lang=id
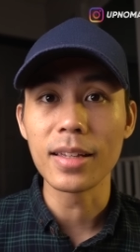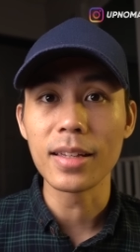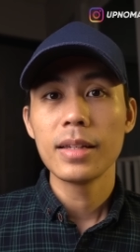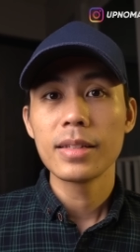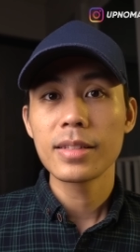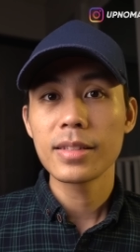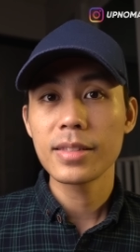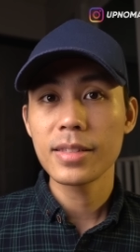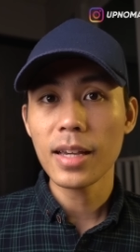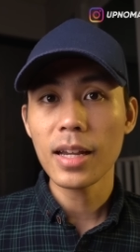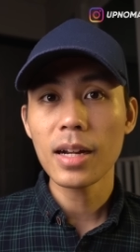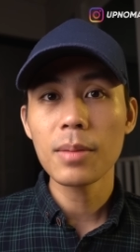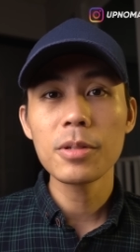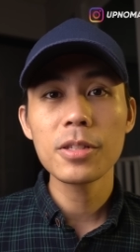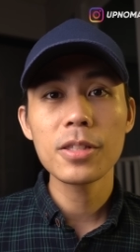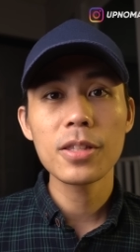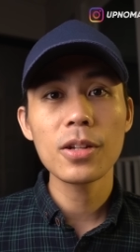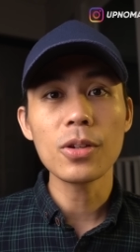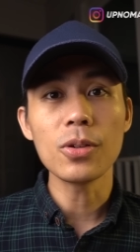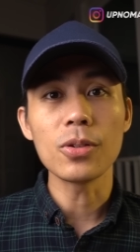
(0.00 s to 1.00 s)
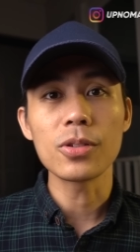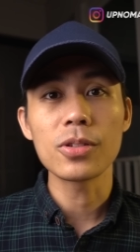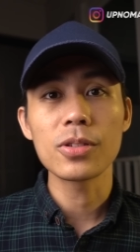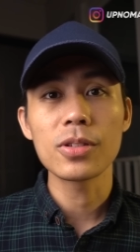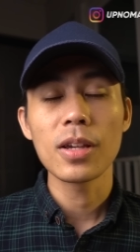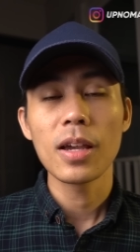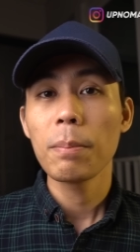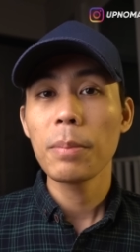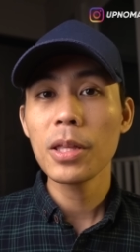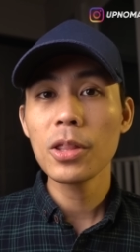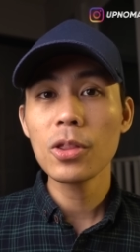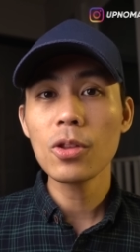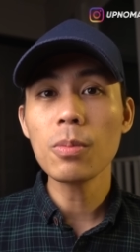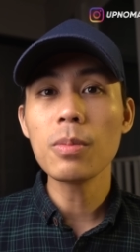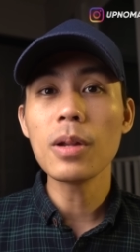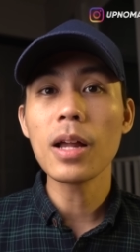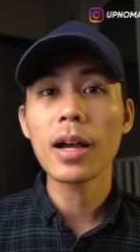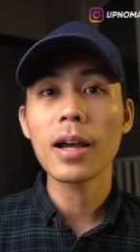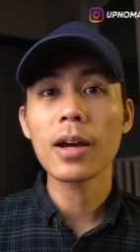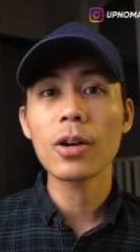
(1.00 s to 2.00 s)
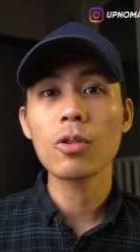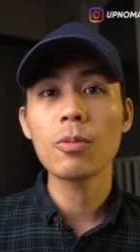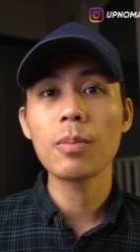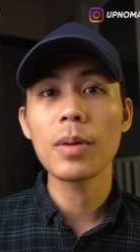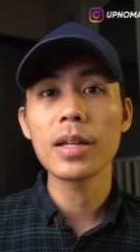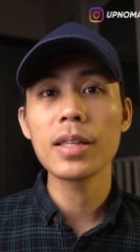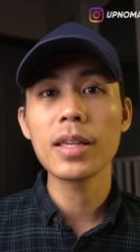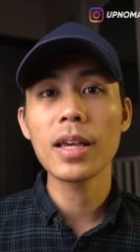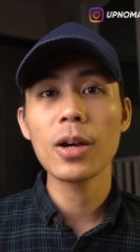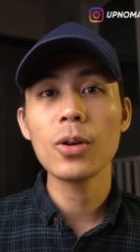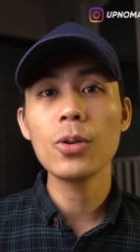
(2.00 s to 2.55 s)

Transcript: secara misterius, pintu belakang rumahnya